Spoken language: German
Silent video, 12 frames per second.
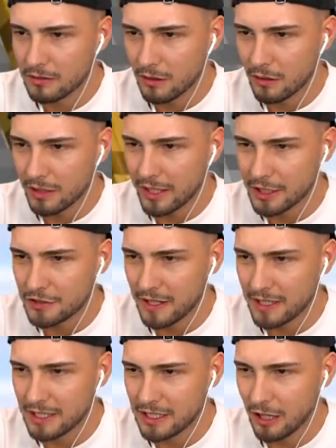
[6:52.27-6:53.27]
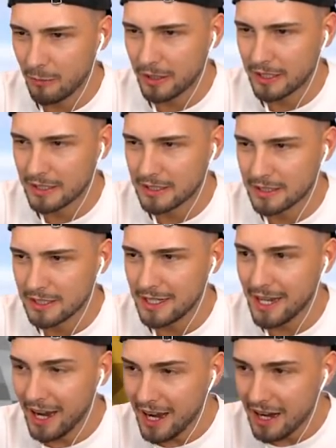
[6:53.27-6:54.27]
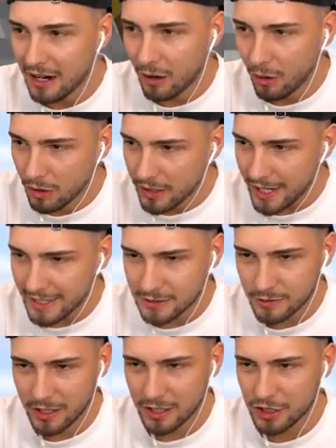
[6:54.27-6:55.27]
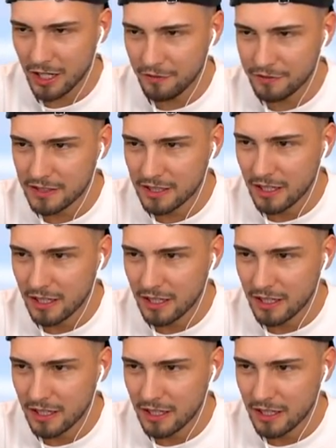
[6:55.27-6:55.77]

Okay, Schweine, ich glaube an dich. Ja! Okay, er hat sogar geschafft.